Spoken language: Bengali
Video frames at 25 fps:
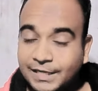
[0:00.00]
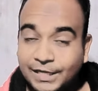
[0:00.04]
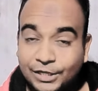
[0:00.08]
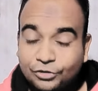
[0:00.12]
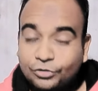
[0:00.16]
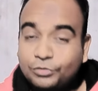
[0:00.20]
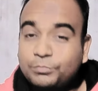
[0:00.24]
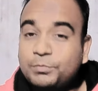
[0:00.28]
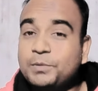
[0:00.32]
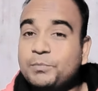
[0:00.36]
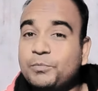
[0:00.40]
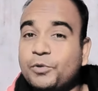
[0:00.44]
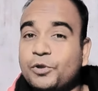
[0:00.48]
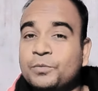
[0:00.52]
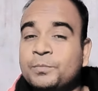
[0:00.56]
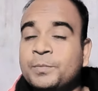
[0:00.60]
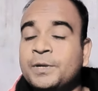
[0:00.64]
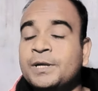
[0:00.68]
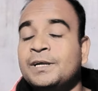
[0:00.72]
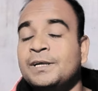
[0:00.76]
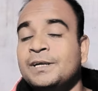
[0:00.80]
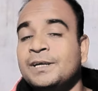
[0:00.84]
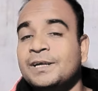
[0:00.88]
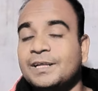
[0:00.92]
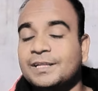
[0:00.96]
এরকমই বলবে
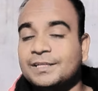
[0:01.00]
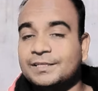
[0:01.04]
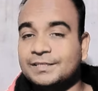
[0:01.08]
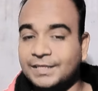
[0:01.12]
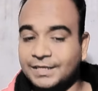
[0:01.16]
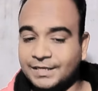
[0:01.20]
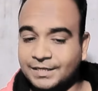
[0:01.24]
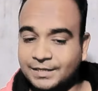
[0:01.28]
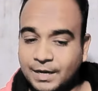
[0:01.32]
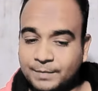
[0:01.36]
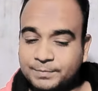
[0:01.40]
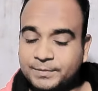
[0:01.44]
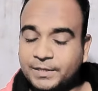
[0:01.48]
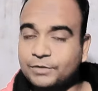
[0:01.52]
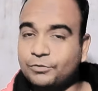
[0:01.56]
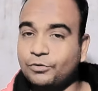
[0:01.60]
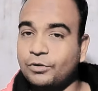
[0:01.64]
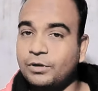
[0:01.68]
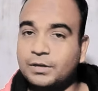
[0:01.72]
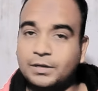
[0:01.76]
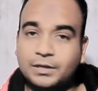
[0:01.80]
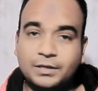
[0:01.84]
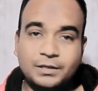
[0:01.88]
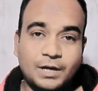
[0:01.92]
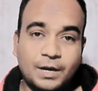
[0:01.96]
যে আপনার
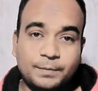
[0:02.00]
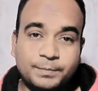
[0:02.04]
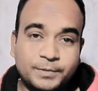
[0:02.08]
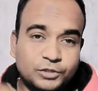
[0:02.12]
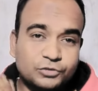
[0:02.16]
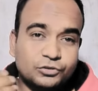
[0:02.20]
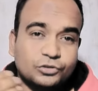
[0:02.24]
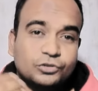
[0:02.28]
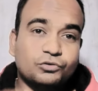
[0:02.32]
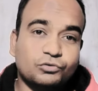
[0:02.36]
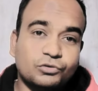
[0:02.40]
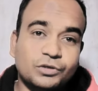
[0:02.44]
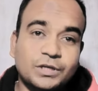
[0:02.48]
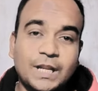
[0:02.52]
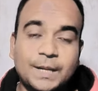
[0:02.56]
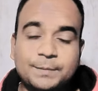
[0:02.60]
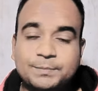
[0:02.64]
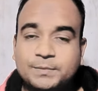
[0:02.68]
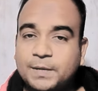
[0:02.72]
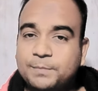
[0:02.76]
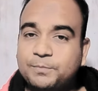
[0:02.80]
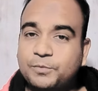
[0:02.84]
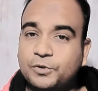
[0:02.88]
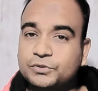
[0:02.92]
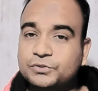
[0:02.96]
আপনার যদি কোনো
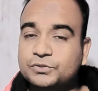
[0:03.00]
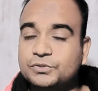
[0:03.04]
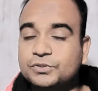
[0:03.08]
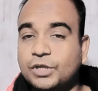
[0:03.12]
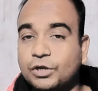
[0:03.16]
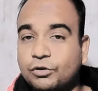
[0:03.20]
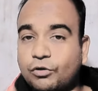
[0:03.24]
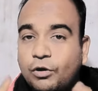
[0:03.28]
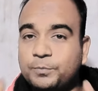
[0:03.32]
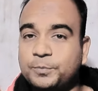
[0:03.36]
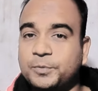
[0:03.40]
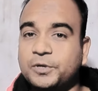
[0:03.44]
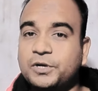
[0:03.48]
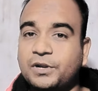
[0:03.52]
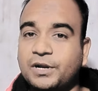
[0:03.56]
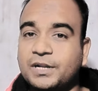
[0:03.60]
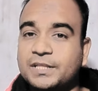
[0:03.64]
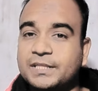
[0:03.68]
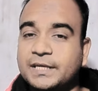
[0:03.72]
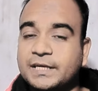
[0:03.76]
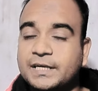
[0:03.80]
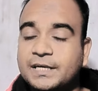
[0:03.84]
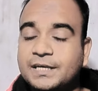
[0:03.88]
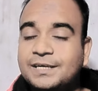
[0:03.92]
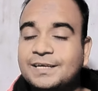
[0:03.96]
ল্যাপটপ পছন্দ হয় কম্পিউটারে
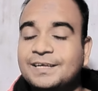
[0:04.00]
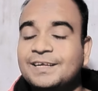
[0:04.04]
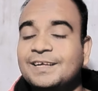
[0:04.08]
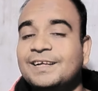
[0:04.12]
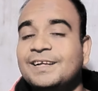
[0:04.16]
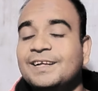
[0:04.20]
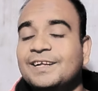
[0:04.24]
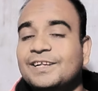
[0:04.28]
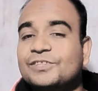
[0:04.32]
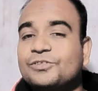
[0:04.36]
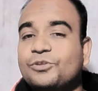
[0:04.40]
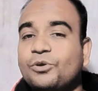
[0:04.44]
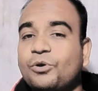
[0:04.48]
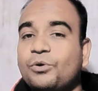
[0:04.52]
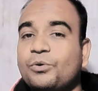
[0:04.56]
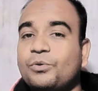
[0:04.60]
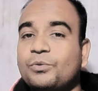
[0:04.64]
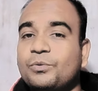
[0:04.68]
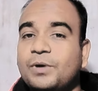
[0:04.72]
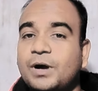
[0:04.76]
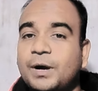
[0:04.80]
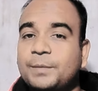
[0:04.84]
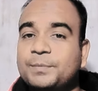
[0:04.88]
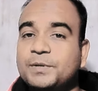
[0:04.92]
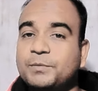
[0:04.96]
দেখে তো
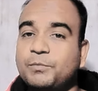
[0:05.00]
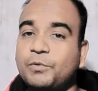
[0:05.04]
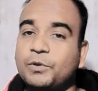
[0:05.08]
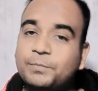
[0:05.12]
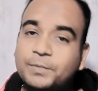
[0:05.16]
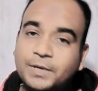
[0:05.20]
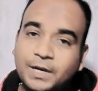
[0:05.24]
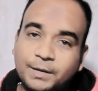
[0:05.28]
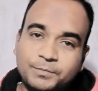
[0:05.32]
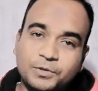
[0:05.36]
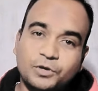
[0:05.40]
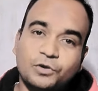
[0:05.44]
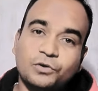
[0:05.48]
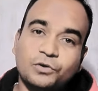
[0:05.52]
আপনি বলবেন আমি